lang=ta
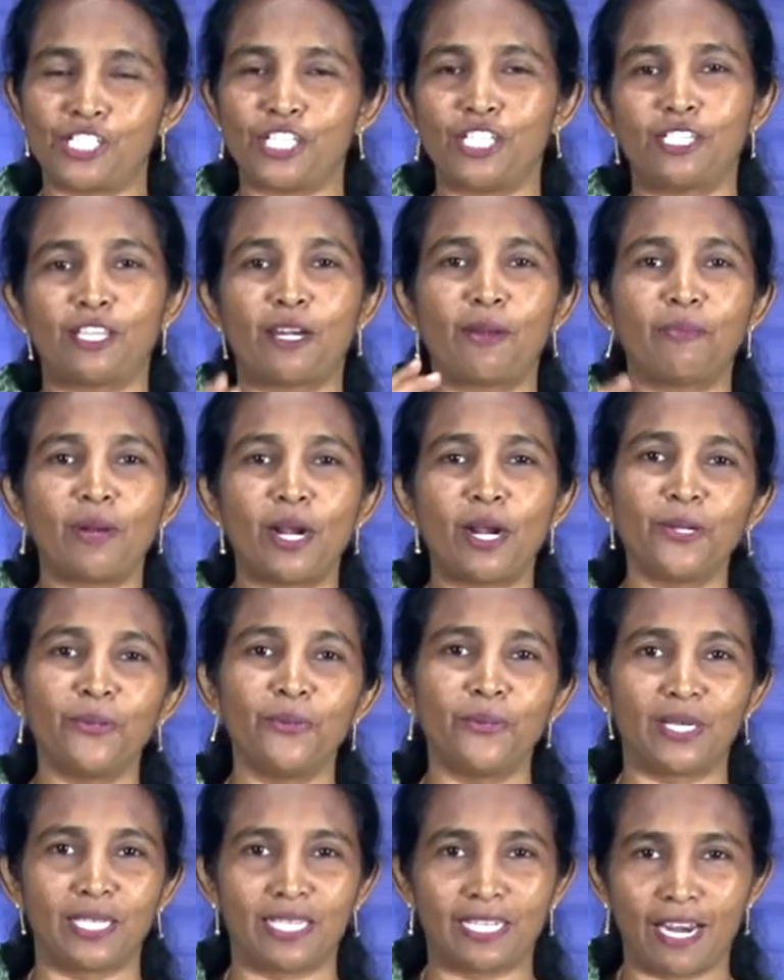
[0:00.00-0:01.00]

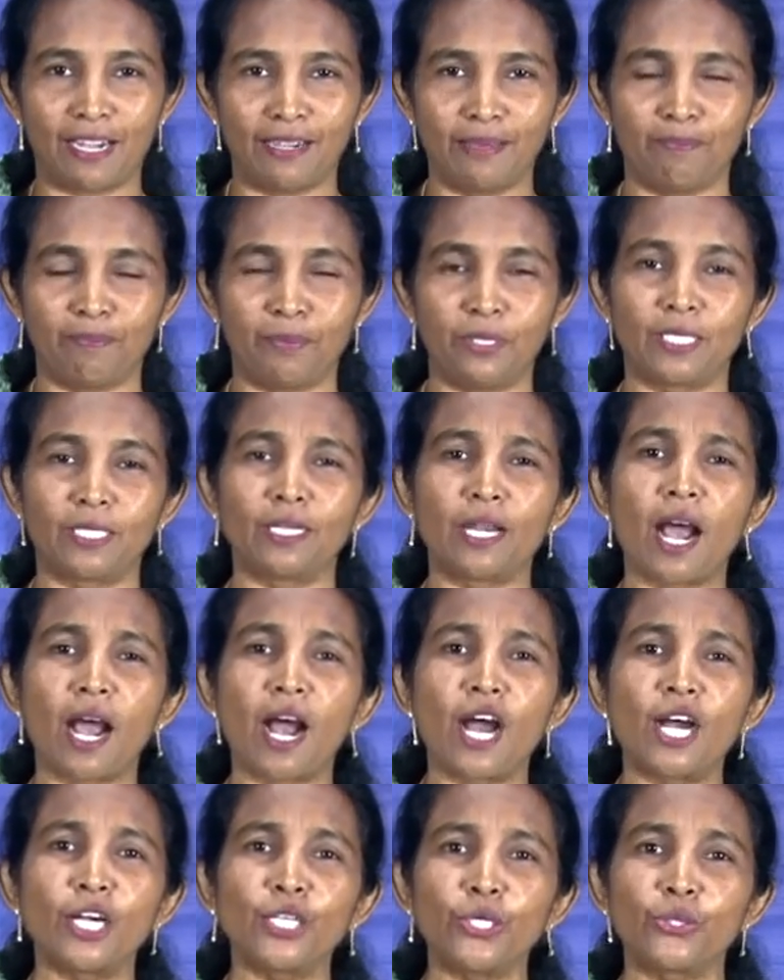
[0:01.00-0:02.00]
விசித்திரமான ஒரு தலைப்பு
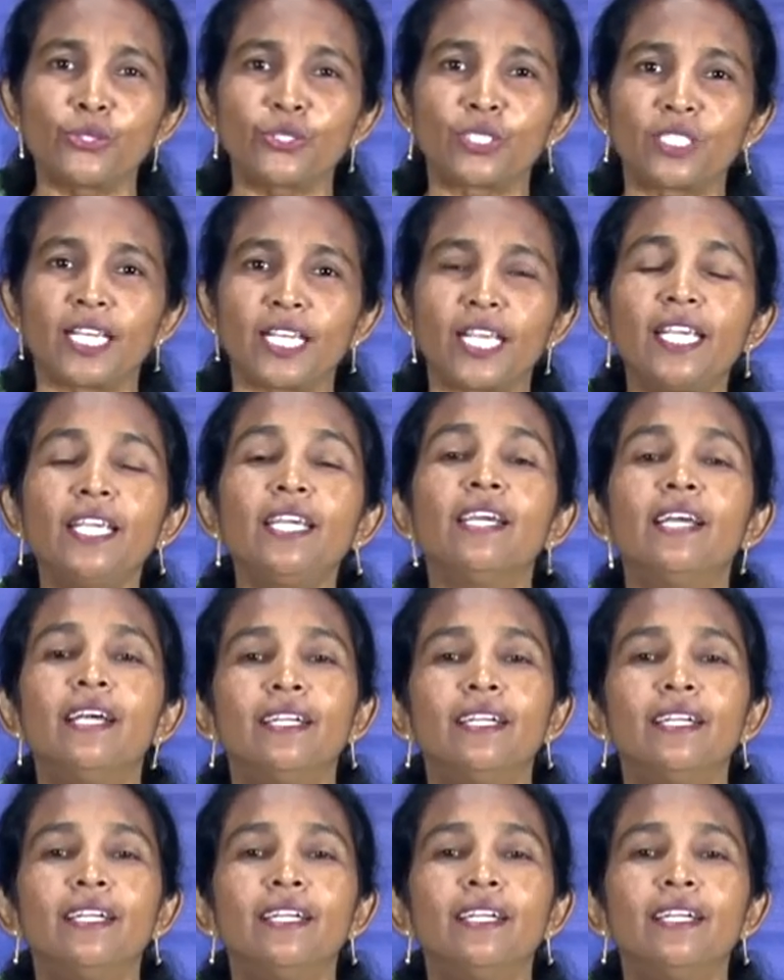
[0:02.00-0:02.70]
நாயோத்தை